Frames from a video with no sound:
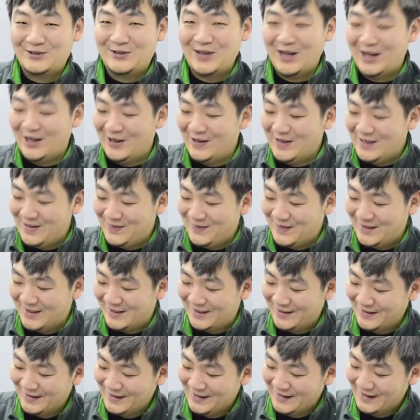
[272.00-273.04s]
最后一名，
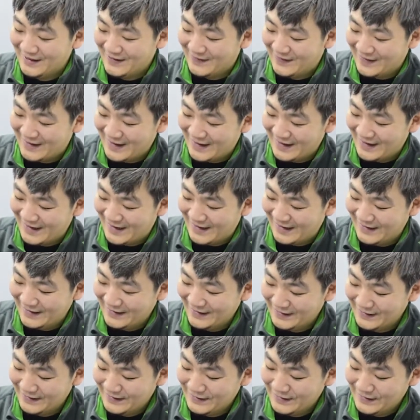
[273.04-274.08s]
我看看
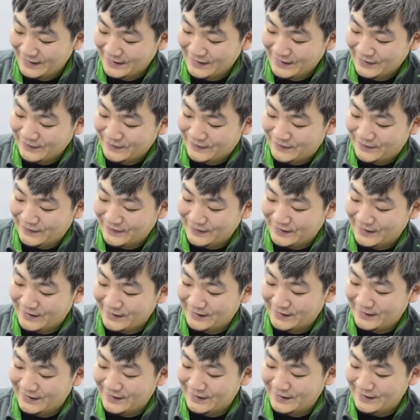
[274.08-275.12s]
福特
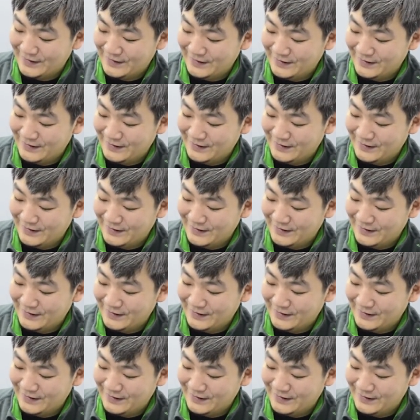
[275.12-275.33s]
的